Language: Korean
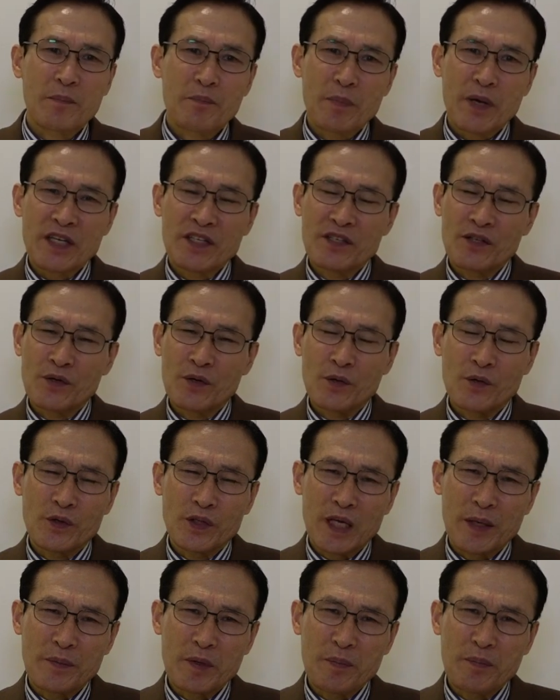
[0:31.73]

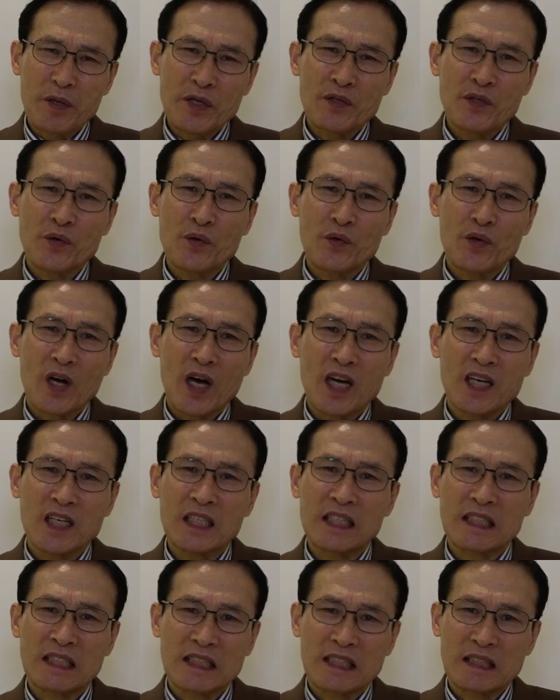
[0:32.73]
뺏으려고 남이 뺏으려고
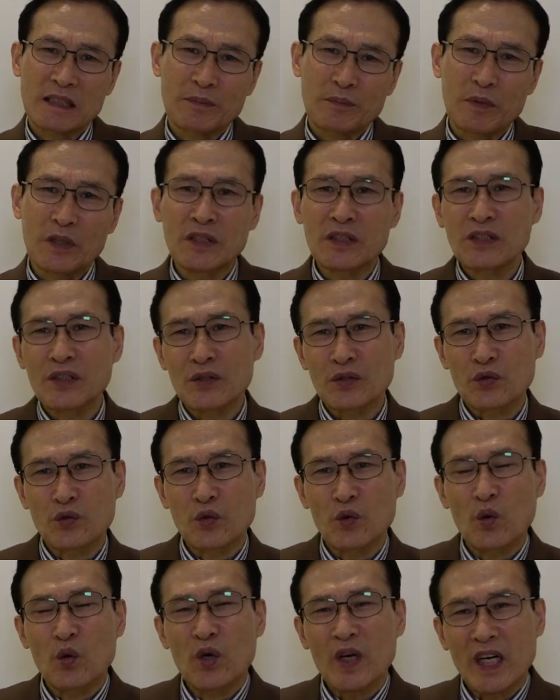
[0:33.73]
하거든, 먼저
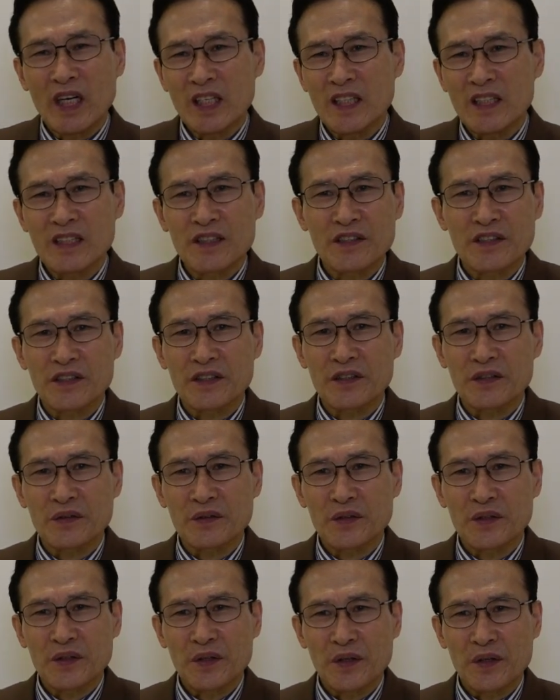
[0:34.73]
주어라는
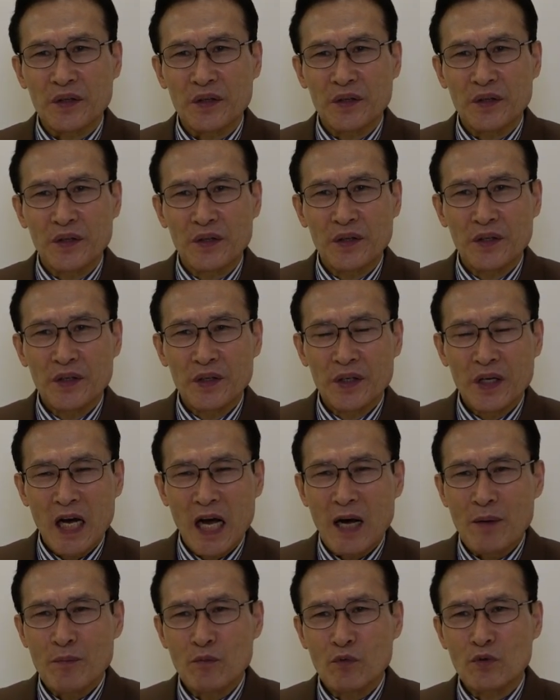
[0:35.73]
뜻이거든요.
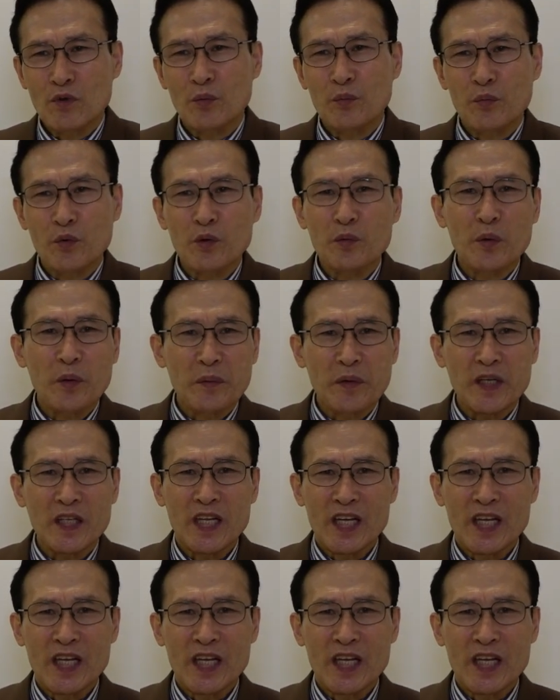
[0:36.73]
한문으로 풀어보면